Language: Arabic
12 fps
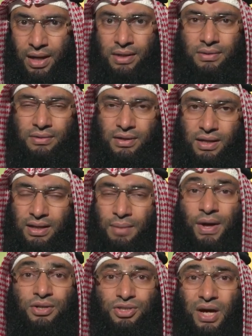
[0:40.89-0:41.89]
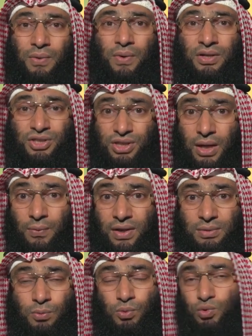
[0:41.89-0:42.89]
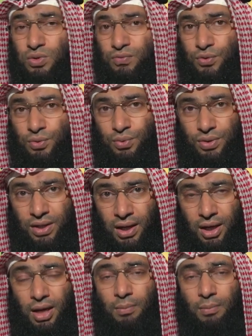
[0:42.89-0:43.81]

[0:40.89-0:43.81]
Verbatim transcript: أن تكلم عن الشهوات الموجودة في الدنيا